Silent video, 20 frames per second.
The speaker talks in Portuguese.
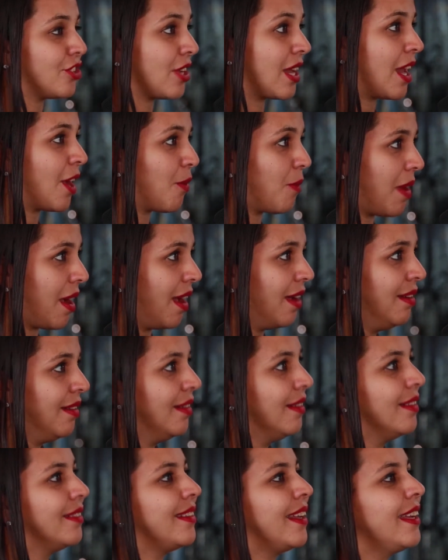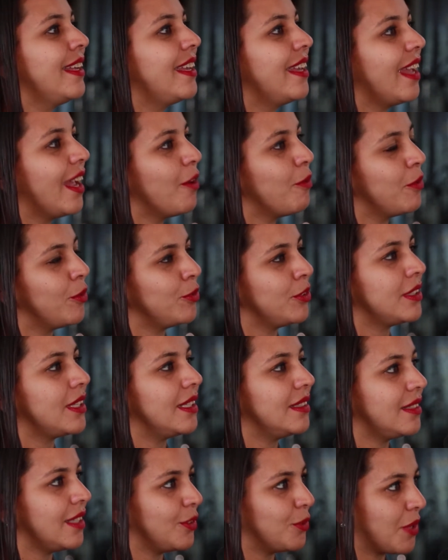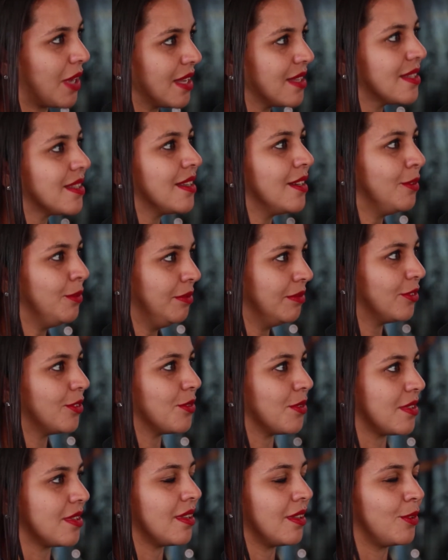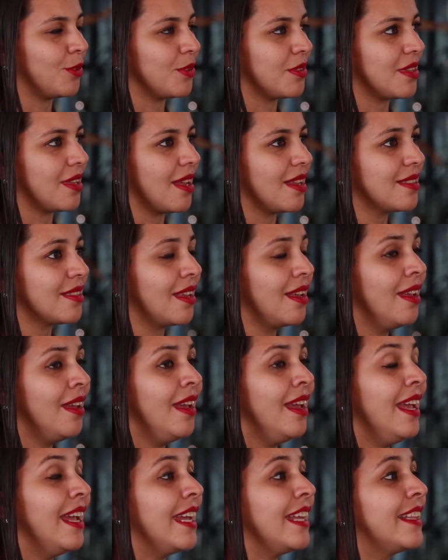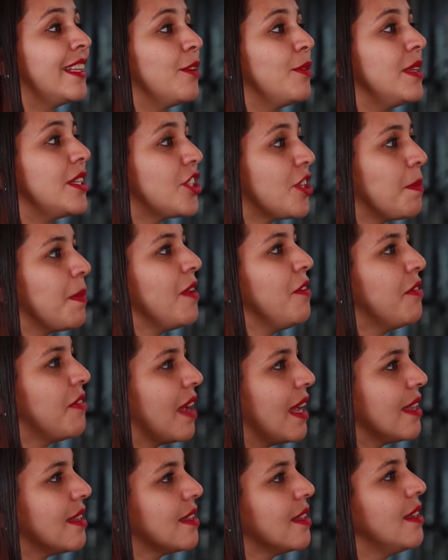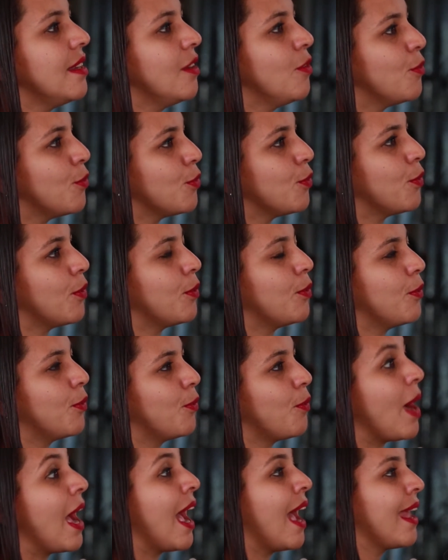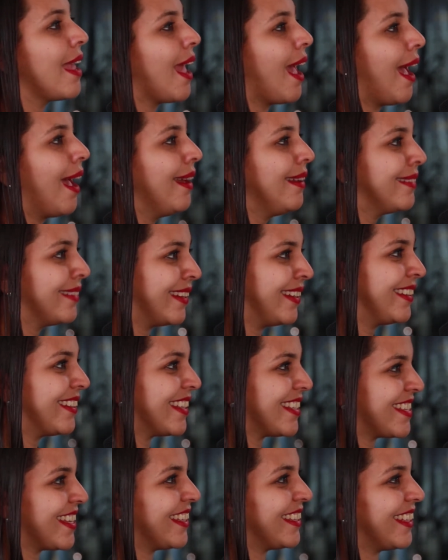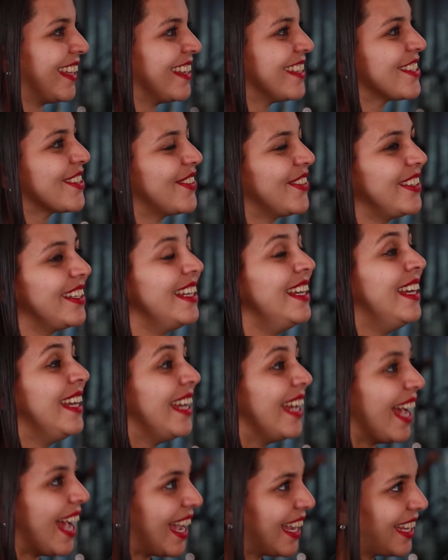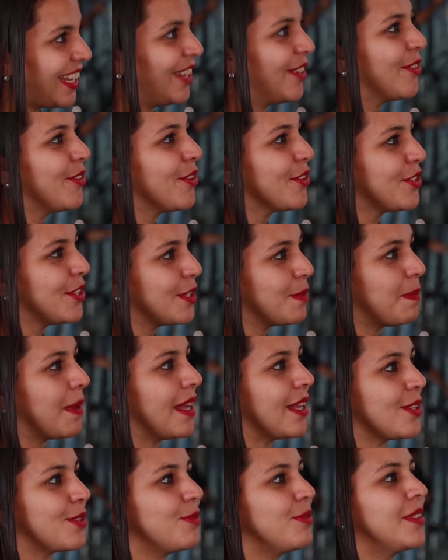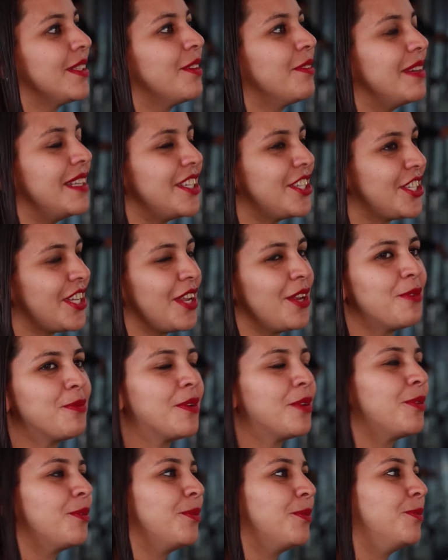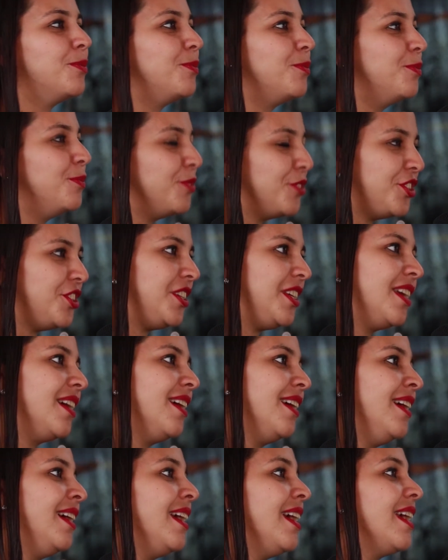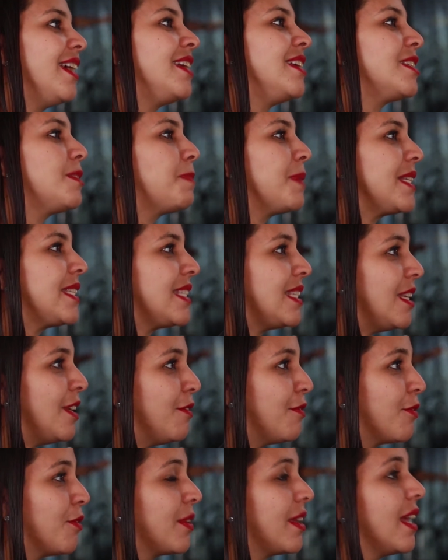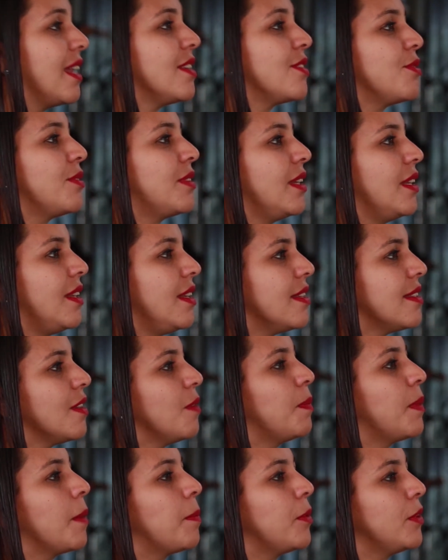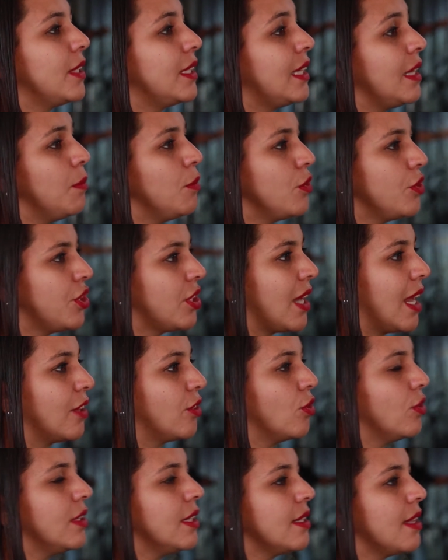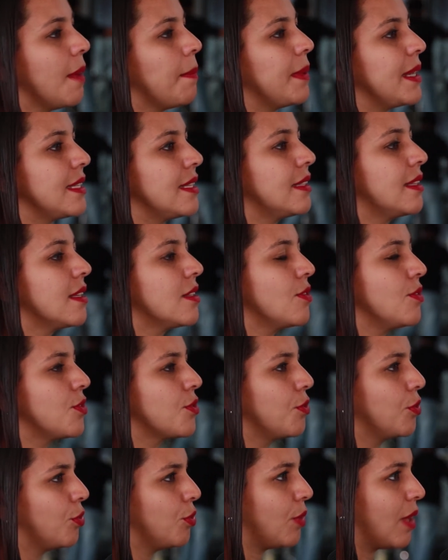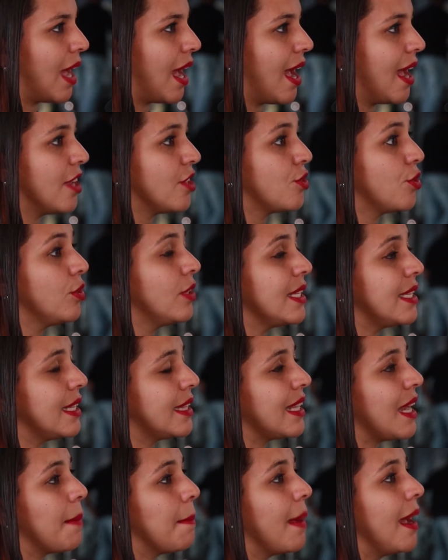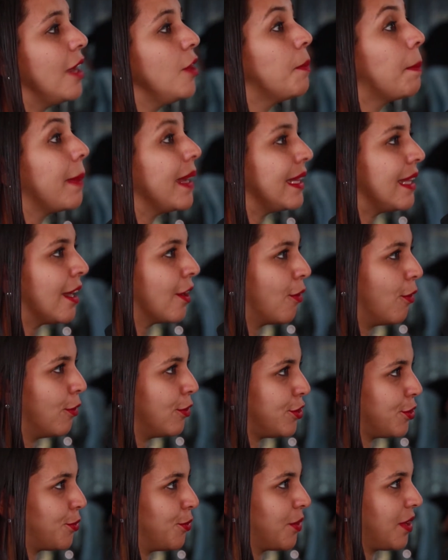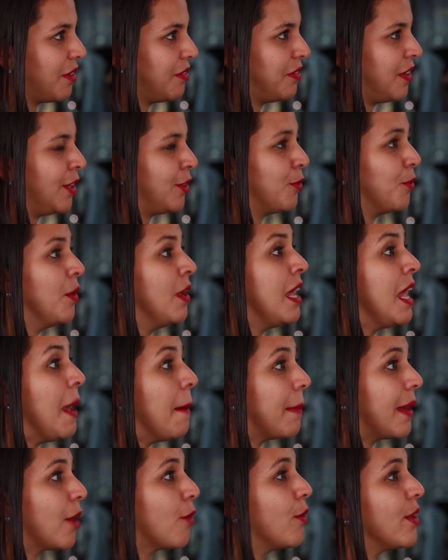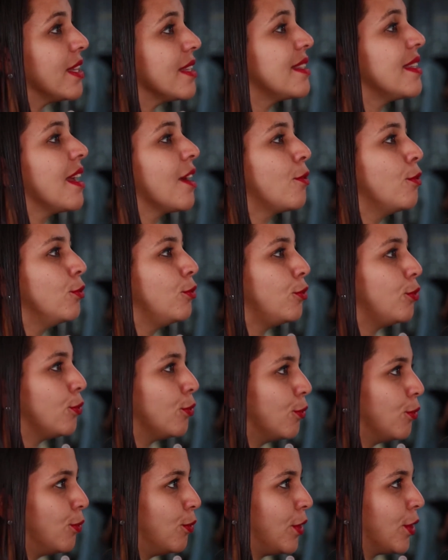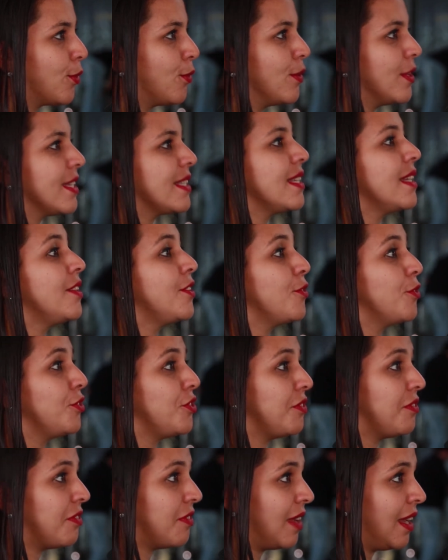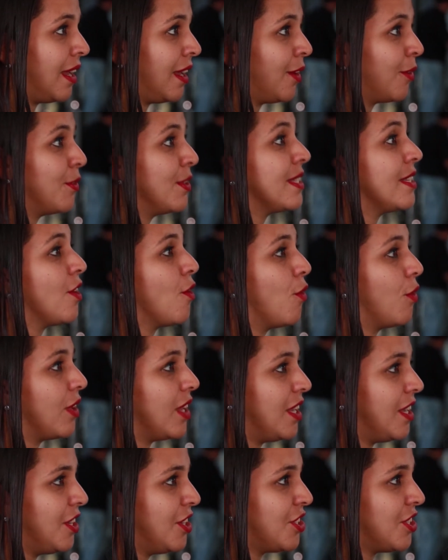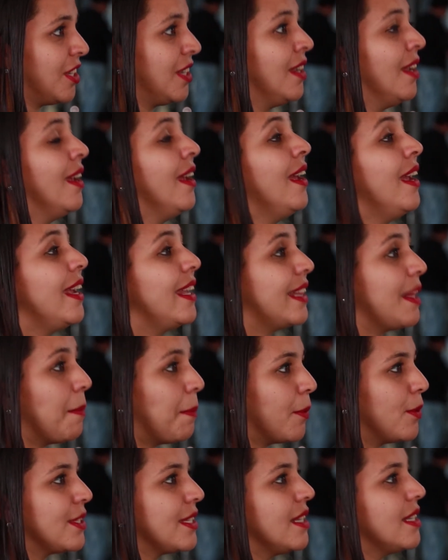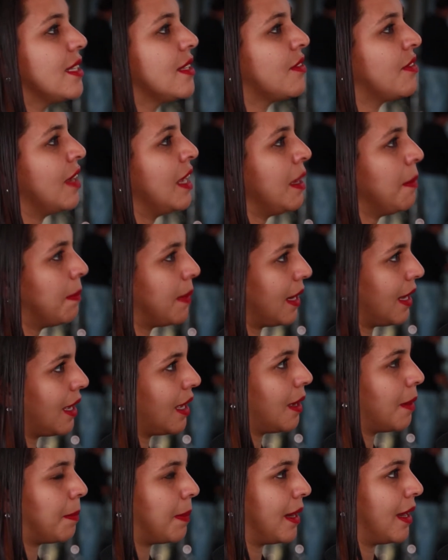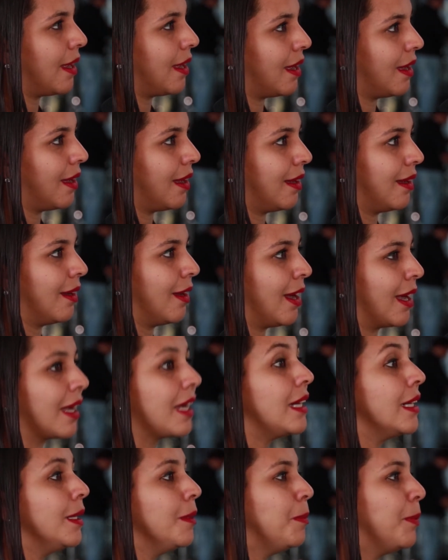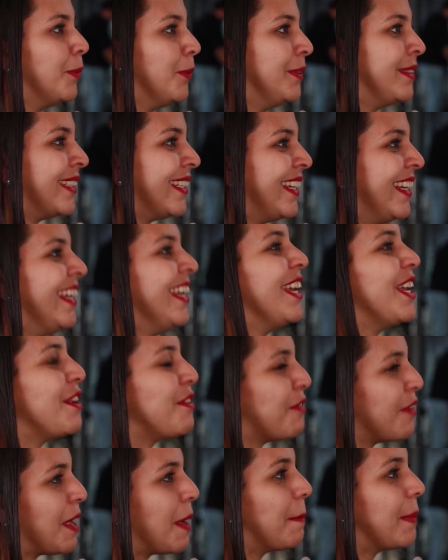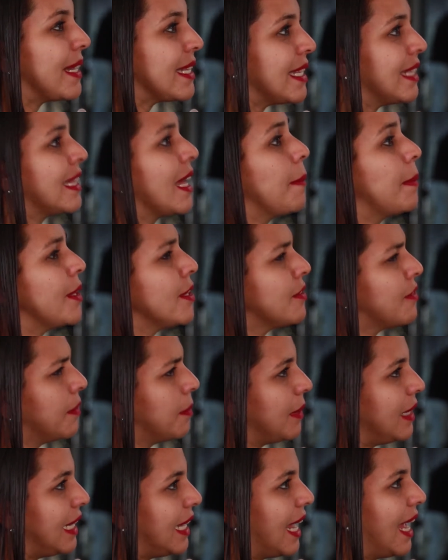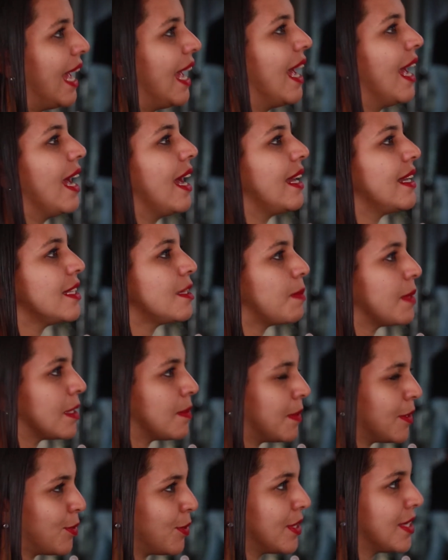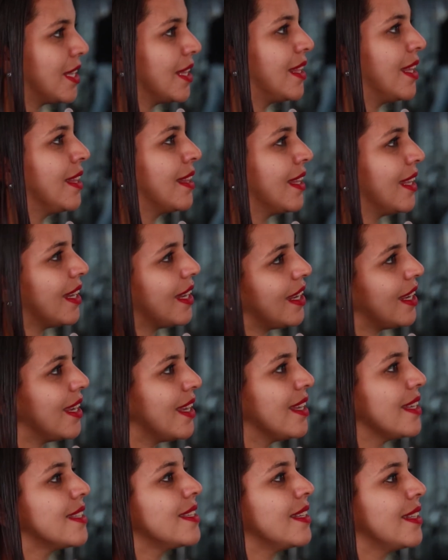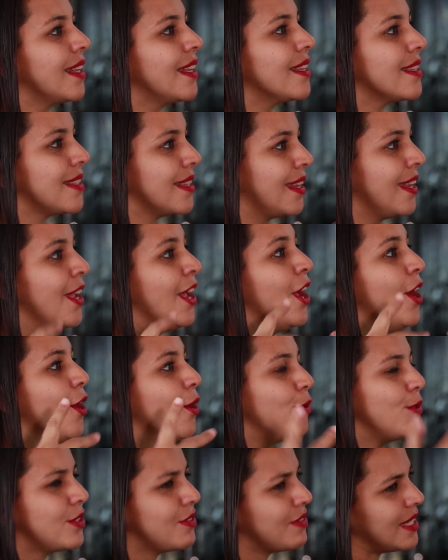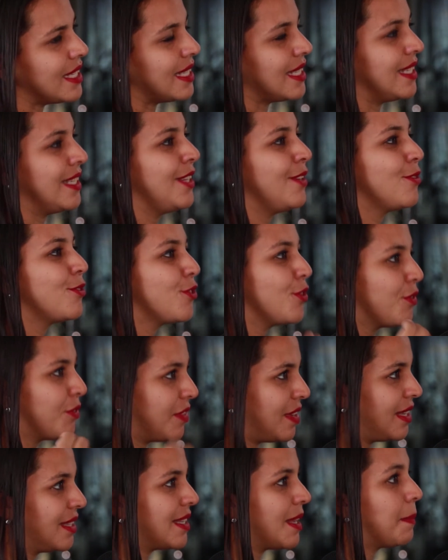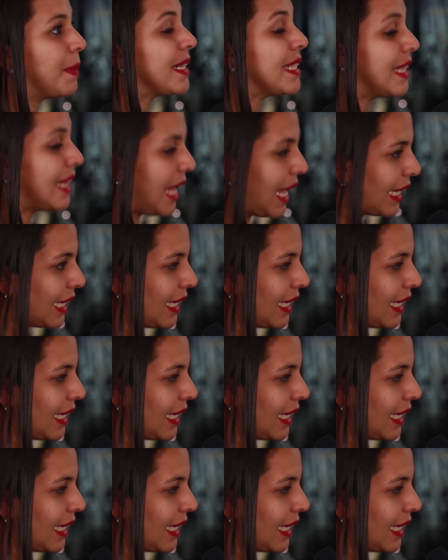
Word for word: Jaraguá né, que é uma unidade de educação do, do SESC. Então, eles também fazem o, o, o arraiar né, dessa, da escola aqui no nosso espaço. Então, eles têm um, um, um dia específico que eles utilizam para poder demonstrar todas as apresentações culturais, todo esse trabalho pedagógico que é feito para conhecer a cultura, conhecer de onde vem, conhecer a origem. E depois eles vêm para campo né, e vêm apresentar para os familiares, para as pessoas que têm interesse, né, assim, os vizinhos, tudo, vêm se apresentar